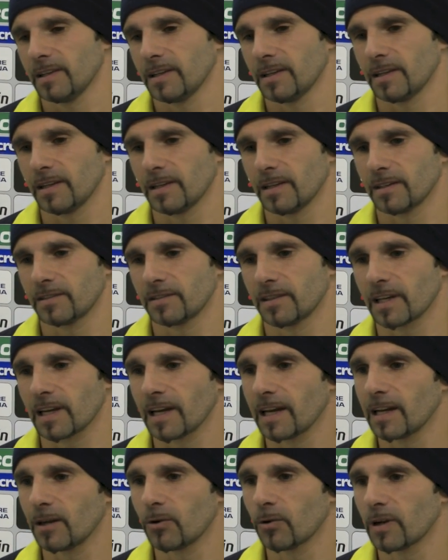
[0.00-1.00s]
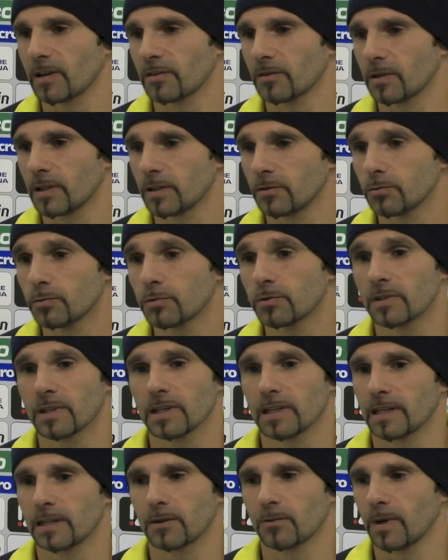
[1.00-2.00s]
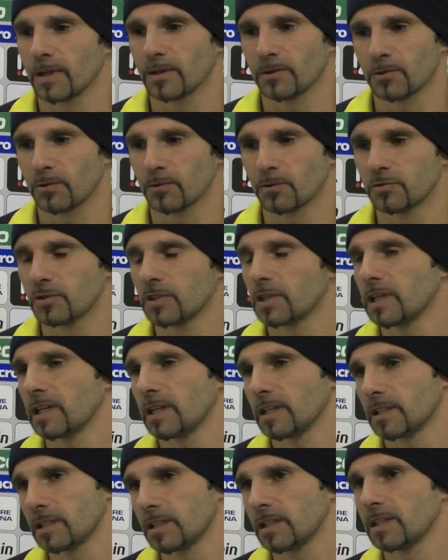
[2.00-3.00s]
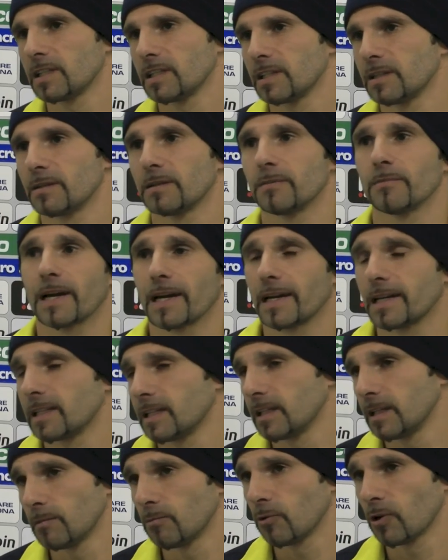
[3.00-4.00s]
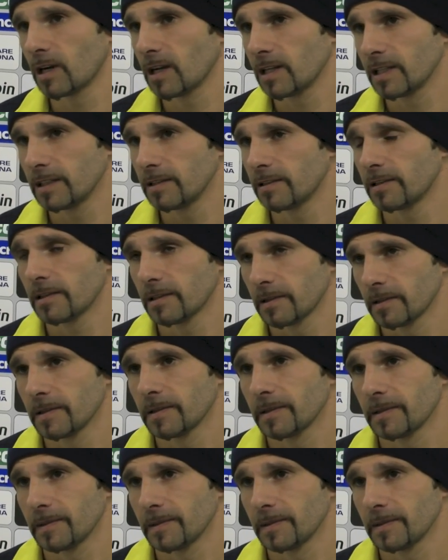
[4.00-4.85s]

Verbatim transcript: a, a cercare l'occasione giusta e quando non ci riesci magari ti demoralizzi.